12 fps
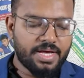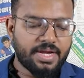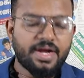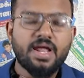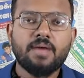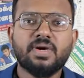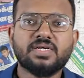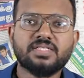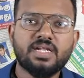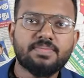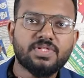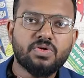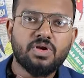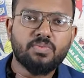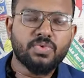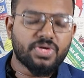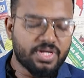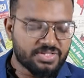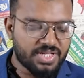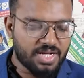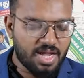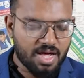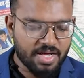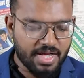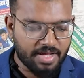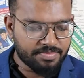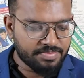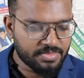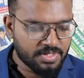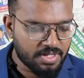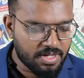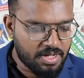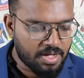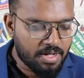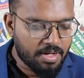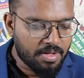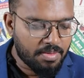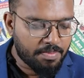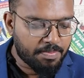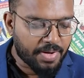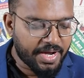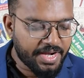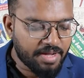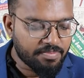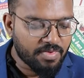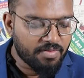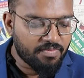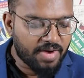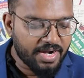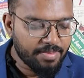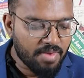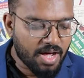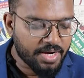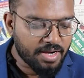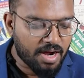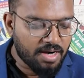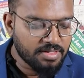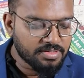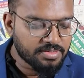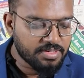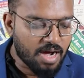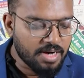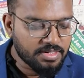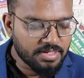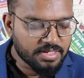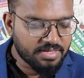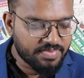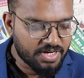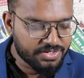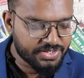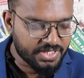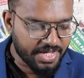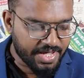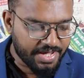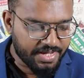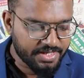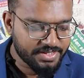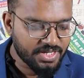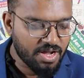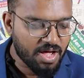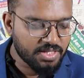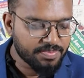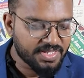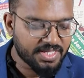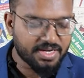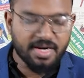இரண்டாம் பக்கத்தில் அமைந்துள்ள முக்கிய செய்திகளாக பயணம் வழிமாறினால் நாட்டுக்கு வீழ்ச்சியே ஜனாதிபதி